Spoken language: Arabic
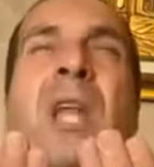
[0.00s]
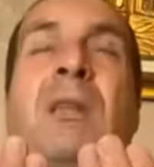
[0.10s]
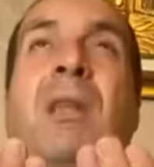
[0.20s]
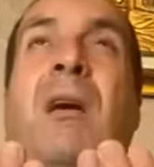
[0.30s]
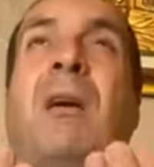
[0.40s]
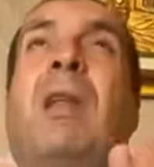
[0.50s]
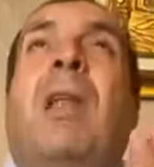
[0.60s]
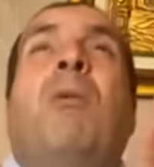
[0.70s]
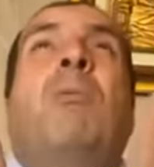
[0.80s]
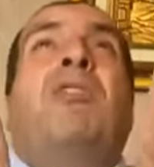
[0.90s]
النار
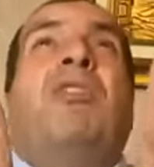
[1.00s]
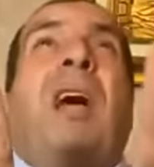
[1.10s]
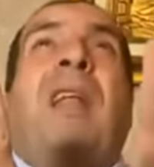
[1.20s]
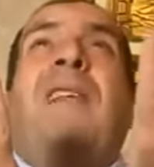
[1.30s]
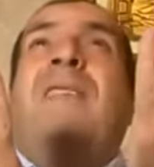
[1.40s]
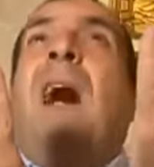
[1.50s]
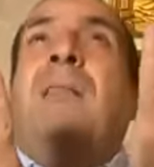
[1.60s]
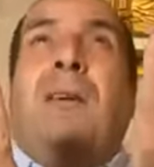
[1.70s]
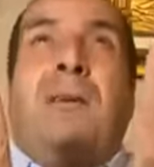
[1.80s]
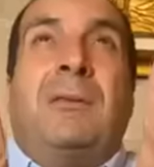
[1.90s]
اللهم اللهم اجعلها
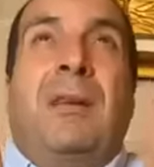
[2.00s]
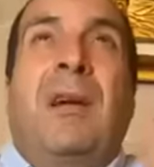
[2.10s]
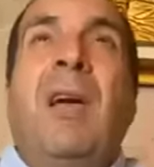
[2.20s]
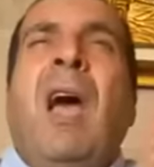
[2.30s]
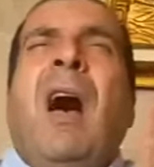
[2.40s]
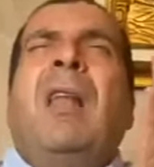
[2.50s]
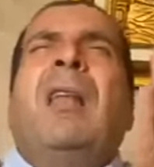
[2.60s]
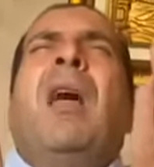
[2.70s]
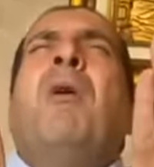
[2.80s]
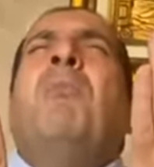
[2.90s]
ساعة عتق
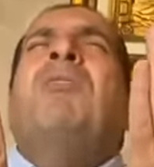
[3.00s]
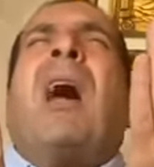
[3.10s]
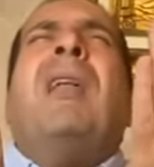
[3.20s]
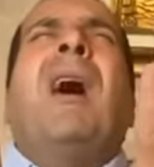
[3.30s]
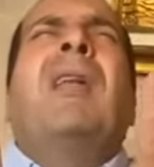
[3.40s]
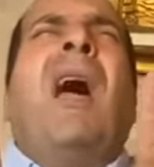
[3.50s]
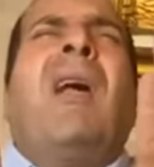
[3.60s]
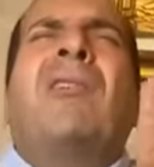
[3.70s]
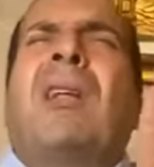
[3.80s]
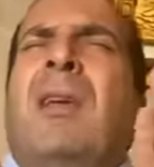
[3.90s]
اللهم اجعلها
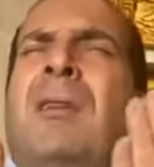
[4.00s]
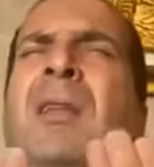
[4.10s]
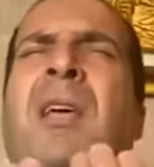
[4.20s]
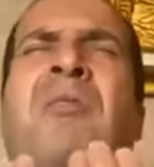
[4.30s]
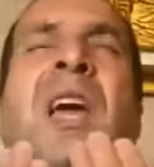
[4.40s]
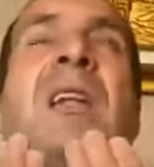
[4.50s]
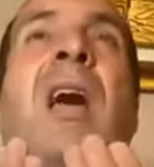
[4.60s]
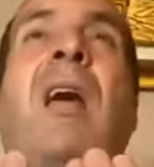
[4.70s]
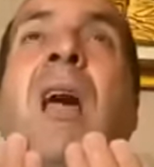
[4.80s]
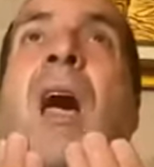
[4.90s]
لحظات عتق
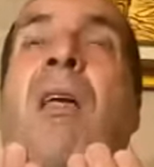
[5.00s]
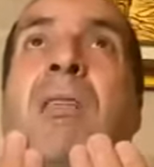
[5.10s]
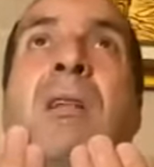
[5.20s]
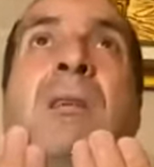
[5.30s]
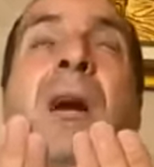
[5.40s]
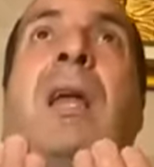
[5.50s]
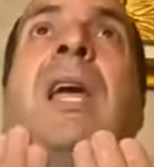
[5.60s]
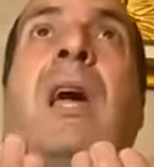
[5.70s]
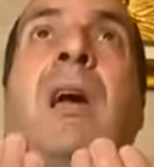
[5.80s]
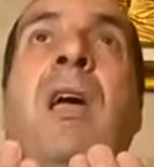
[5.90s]
فإنها لحظات
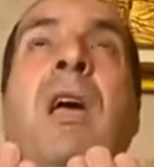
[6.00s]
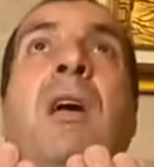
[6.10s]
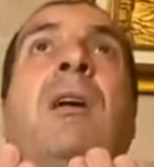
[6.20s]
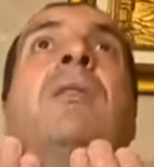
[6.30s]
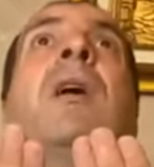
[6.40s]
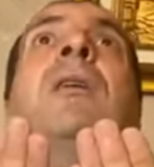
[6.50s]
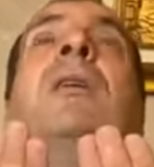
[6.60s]
غالية اعتقنا